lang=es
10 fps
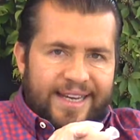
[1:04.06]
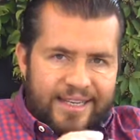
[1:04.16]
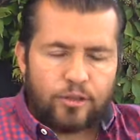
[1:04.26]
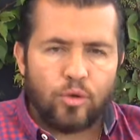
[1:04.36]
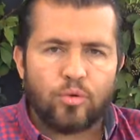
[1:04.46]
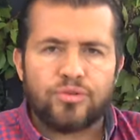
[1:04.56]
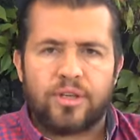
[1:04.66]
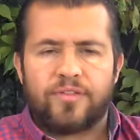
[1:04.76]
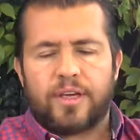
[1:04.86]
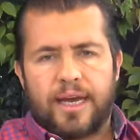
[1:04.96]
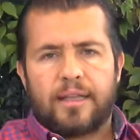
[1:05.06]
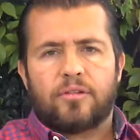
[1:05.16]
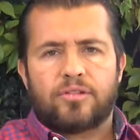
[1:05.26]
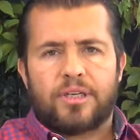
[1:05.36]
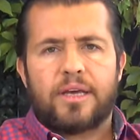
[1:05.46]
hizo
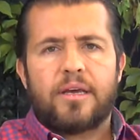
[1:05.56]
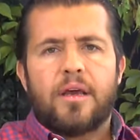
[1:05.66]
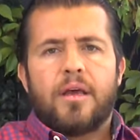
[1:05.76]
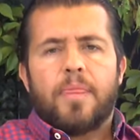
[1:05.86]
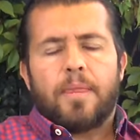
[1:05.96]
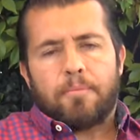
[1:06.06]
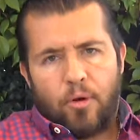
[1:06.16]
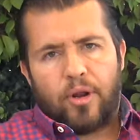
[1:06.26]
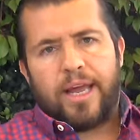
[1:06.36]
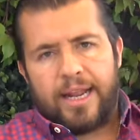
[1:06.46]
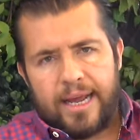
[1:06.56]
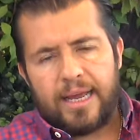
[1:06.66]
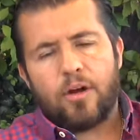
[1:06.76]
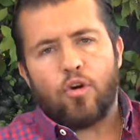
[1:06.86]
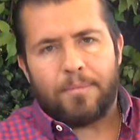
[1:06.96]
justificándose porque
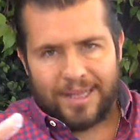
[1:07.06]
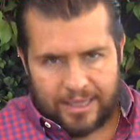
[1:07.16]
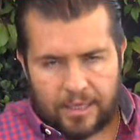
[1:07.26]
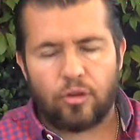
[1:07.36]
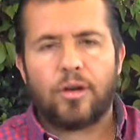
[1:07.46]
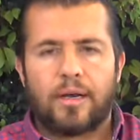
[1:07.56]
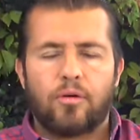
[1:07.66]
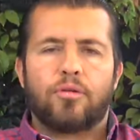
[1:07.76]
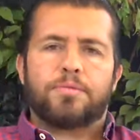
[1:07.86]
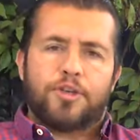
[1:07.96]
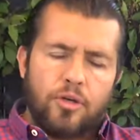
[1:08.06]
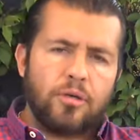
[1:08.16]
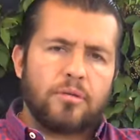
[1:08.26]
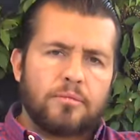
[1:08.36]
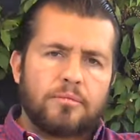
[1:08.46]
era combatiendo la corrupción.